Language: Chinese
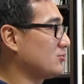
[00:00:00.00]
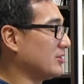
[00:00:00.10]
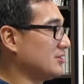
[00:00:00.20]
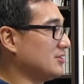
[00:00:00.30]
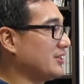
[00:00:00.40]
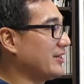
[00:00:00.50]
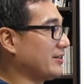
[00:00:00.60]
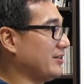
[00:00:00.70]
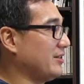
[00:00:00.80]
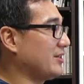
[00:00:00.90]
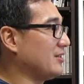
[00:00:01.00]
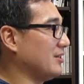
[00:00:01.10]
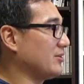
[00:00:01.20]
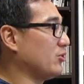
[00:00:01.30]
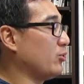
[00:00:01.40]
短时间两年内可
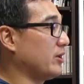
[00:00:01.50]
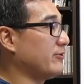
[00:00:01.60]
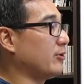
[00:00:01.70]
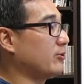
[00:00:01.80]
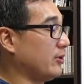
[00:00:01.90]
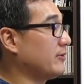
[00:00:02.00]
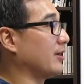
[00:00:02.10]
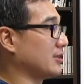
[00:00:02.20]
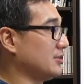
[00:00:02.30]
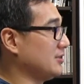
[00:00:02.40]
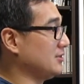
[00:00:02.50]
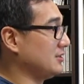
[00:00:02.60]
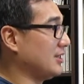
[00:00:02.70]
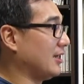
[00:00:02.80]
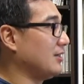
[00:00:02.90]
能有辉煌辉煌的成绩啦，